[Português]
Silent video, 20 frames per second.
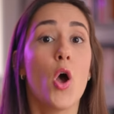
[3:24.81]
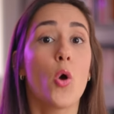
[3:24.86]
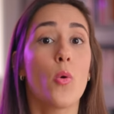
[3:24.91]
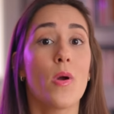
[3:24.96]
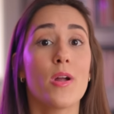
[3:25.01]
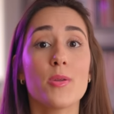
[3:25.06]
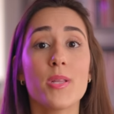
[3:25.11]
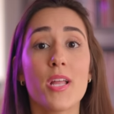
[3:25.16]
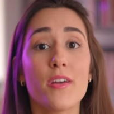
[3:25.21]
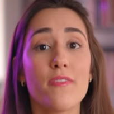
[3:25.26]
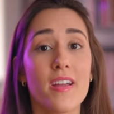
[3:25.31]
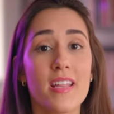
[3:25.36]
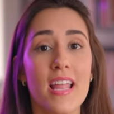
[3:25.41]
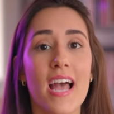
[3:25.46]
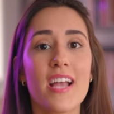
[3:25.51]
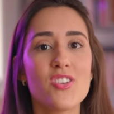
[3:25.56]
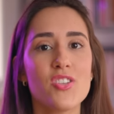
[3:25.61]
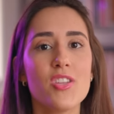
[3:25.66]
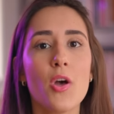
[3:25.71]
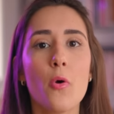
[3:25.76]
Quando na
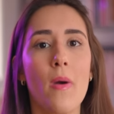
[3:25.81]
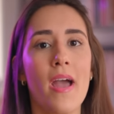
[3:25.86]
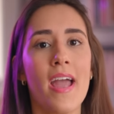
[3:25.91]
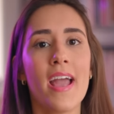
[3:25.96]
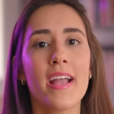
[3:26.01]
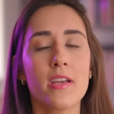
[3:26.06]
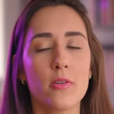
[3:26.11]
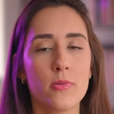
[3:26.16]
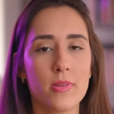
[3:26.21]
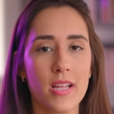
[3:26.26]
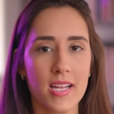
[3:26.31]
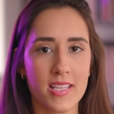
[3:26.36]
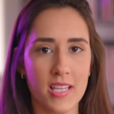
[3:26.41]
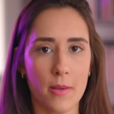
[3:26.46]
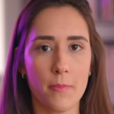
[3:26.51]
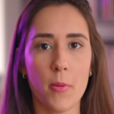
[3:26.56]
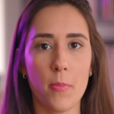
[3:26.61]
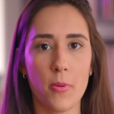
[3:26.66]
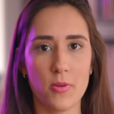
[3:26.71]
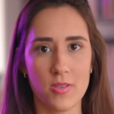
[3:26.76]
verdade não é aquilo dali que
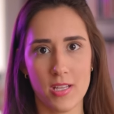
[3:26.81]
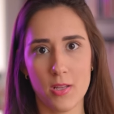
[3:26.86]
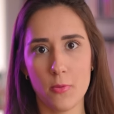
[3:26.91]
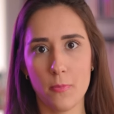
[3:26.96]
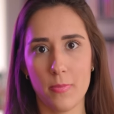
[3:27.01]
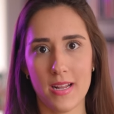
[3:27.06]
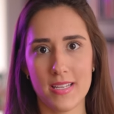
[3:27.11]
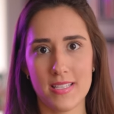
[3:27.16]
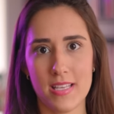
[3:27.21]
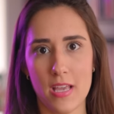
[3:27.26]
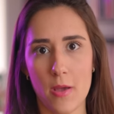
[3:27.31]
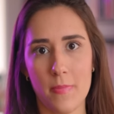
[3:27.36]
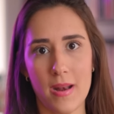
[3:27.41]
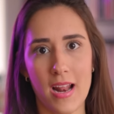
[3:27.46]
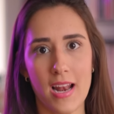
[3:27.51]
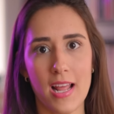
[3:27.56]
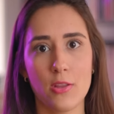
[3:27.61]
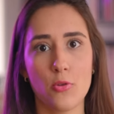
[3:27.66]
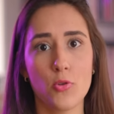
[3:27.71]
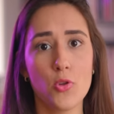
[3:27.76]
tá proporcionando prazer para
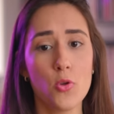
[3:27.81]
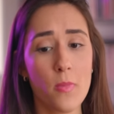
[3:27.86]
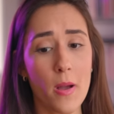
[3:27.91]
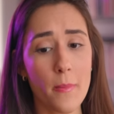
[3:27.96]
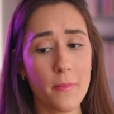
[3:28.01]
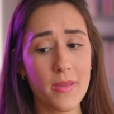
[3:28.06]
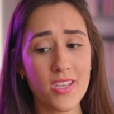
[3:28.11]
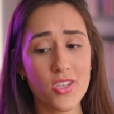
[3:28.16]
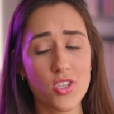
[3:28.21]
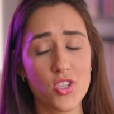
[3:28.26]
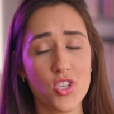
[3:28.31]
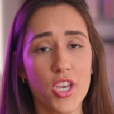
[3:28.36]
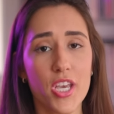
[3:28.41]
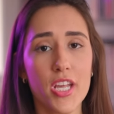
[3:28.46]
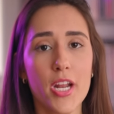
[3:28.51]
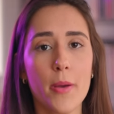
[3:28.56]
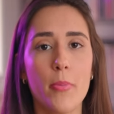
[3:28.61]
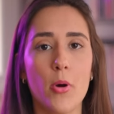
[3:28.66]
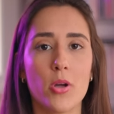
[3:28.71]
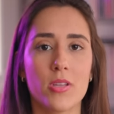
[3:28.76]
ela, é tudo uma
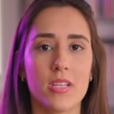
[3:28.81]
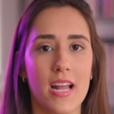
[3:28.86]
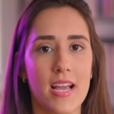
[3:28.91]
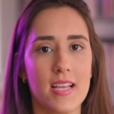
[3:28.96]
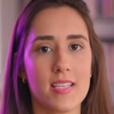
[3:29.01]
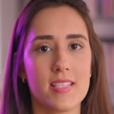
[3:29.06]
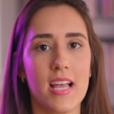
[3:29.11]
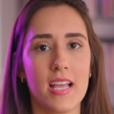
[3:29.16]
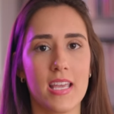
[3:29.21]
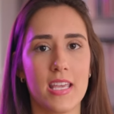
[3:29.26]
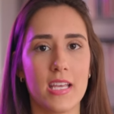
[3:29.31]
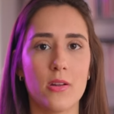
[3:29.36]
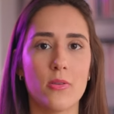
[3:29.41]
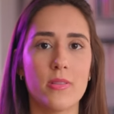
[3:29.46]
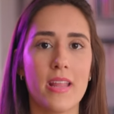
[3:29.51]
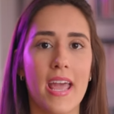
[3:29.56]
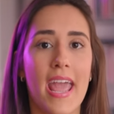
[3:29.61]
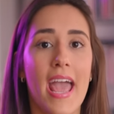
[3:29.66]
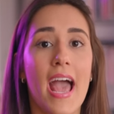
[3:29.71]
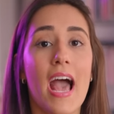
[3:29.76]
mentira por trás daquilo,
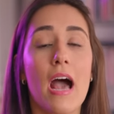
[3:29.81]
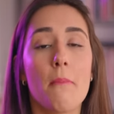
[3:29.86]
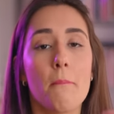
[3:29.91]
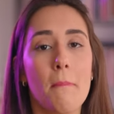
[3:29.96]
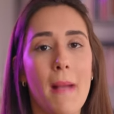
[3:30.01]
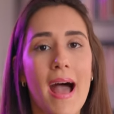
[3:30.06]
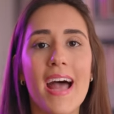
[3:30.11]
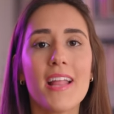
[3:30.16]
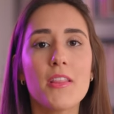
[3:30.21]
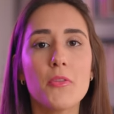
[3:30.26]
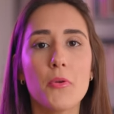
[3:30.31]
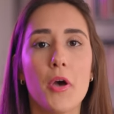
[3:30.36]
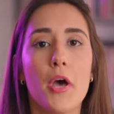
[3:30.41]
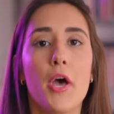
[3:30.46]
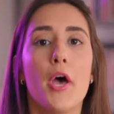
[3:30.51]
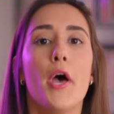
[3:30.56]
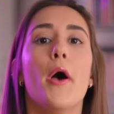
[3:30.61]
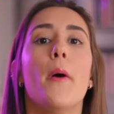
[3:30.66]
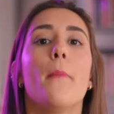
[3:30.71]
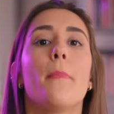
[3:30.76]
né? É armado
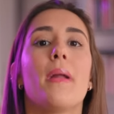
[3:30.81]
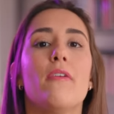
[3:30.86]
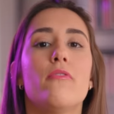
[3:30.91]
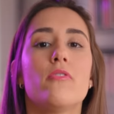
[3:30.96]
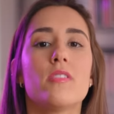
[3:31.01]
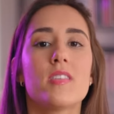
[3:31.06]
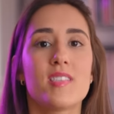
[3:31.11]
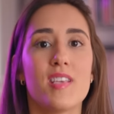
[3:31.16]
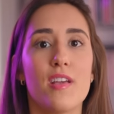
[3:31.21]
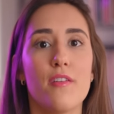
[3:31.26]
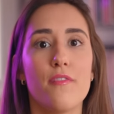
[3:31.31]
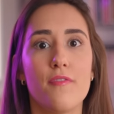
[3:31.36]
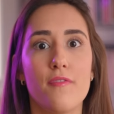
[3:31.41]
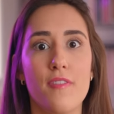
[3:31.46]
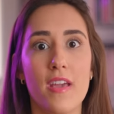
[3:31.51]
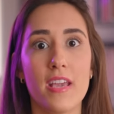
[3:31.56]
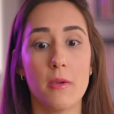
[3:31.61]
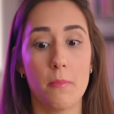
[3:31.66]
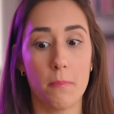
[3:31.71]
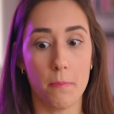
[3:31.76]
para você
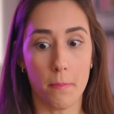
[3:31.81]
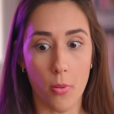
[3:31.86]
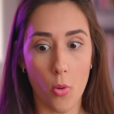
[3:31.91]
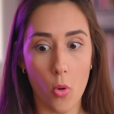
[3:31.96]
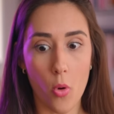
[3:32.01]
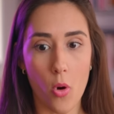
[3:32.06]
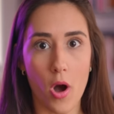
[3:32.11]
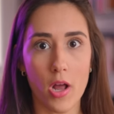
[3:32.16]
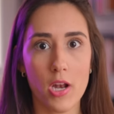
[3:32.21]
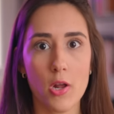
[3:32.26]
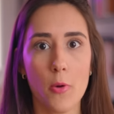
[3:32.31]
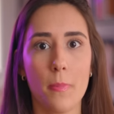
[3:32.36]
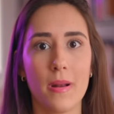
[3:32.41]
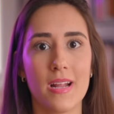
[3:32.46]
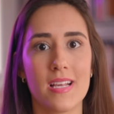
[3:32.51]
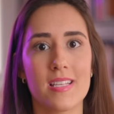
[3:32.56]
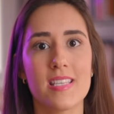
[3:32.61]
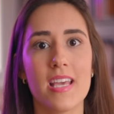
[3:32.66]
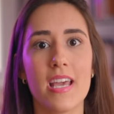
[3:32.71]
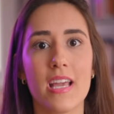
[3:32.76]
ver que, porra, olha o
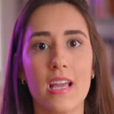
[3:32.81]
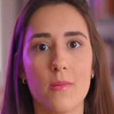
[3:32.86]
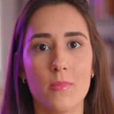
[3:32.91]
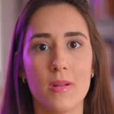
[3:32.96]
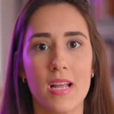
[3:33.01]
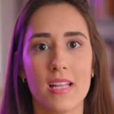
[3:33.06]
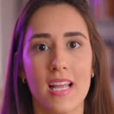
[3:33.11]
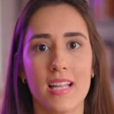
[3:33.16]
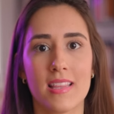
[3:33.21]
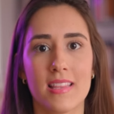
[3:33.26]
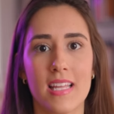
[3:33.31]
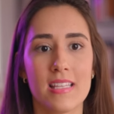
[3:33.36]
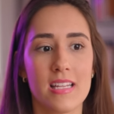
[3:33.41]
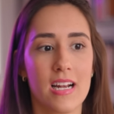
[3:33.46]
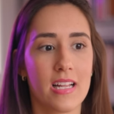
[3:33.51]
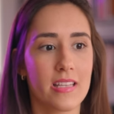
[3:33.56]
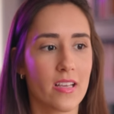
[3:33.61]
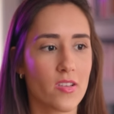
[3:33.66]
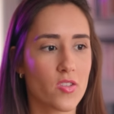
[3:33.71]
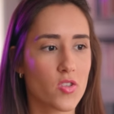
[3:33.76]
prazer que a mulher tá tendo,
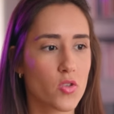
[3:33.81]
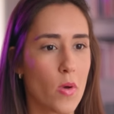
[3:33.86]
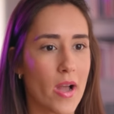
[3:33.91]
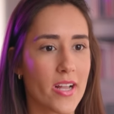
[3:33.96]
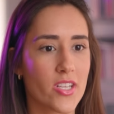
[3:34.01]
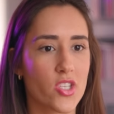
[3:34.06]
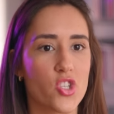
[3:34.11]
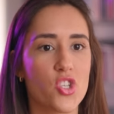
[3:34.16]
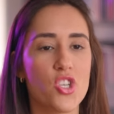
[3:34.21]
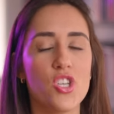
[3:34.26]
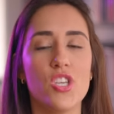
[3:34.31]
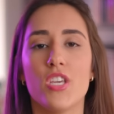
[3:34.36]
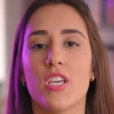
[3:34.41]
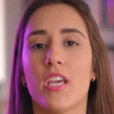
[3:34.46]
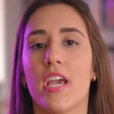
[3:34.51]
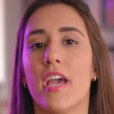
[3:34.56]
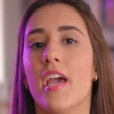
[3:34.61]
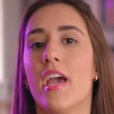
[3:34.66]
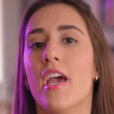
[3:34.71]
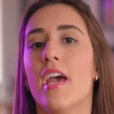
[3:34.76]
ela tá
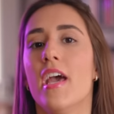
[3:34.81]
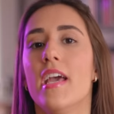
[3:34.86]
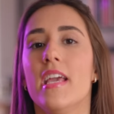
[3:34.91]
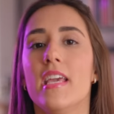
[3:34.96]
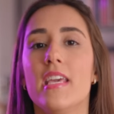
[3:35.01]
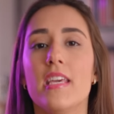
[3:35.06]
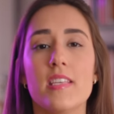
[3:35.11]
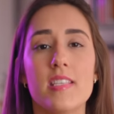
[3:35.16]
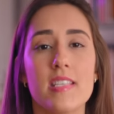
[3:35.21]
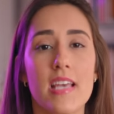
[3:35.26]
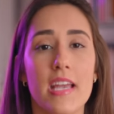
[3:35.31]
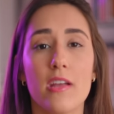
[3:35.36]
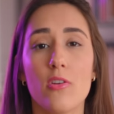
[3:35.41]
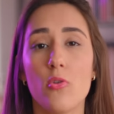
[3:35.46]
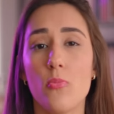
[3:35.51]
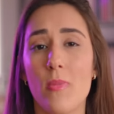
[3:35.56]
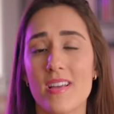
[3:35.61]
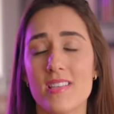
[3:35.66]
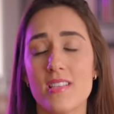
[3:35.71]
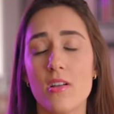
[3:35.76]
suadinha, e se
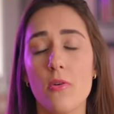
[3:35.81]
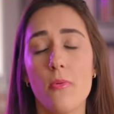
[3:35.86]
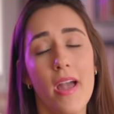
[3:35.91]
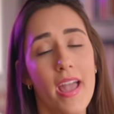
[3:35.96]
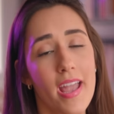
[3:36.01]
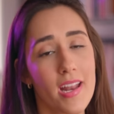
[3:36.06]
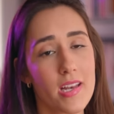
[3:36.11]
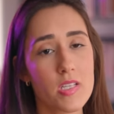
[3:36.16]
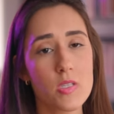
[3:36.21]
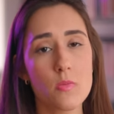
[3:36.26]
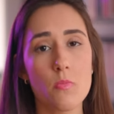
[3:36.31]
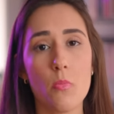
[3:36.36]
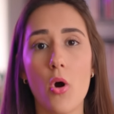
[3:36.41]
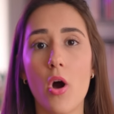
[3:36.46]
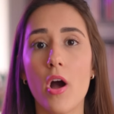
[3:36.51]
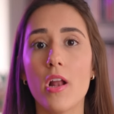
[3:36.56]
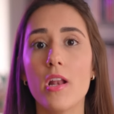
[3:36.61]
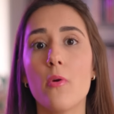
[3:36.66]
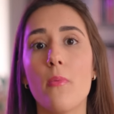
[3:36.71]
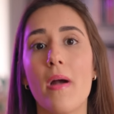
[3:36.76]
aquilo mais não é, eles
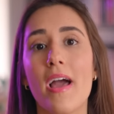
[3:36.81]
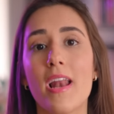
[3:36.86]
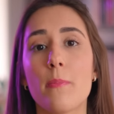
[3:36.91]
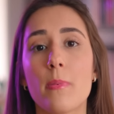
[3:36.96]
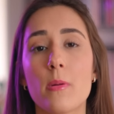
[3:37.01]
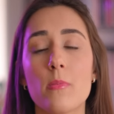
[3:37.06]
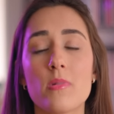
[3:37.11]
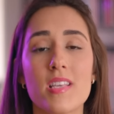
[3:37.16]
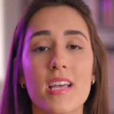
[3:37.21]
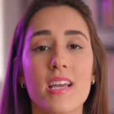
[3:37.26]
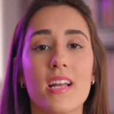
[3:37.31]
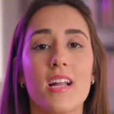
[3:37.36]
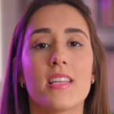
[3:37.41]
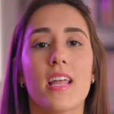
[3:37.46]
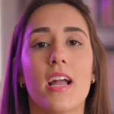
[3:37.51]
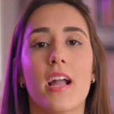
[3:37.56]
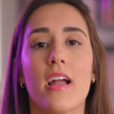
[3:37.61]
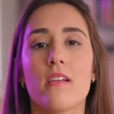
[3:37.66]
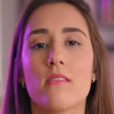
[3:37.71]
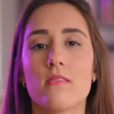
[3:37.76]
molham ela para mostrar que ela
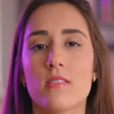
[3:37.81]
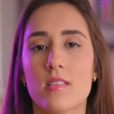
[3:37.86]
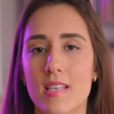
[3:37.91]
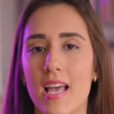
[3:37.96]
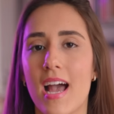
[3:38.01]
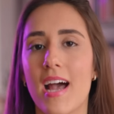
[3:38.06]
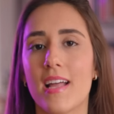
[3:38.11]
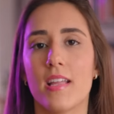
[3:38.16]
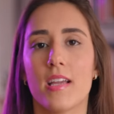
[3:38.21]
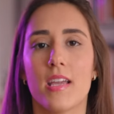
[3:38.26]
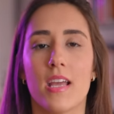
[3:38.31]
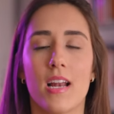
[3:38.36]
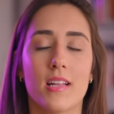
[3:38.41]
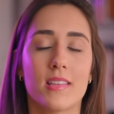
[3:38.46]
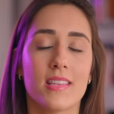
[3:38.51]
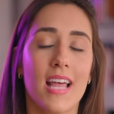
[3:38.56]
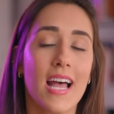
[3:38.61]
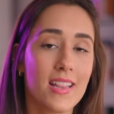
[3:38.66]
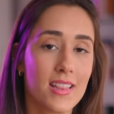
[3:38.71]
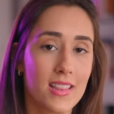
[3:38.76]
tá cansada, que ela
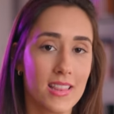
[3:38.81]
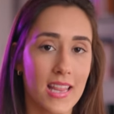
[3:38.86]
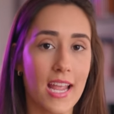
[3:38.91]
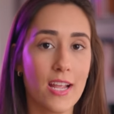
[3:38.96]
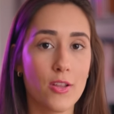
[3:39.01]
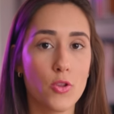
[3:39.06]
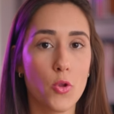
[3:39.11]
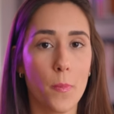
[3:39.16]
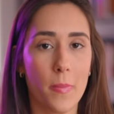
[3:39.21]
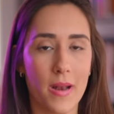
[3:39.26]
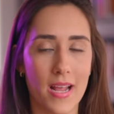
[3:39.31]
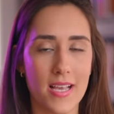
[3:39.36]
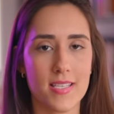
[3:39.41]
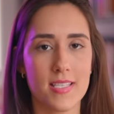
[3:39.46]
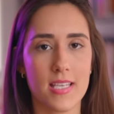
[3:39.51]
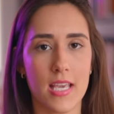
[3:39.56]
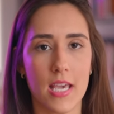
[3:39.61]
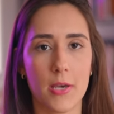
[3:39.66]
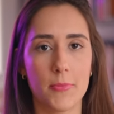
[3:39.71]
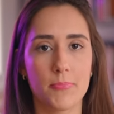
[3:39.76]
tá tendo
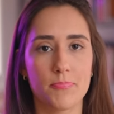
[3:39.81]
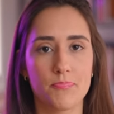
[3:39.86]
prazer.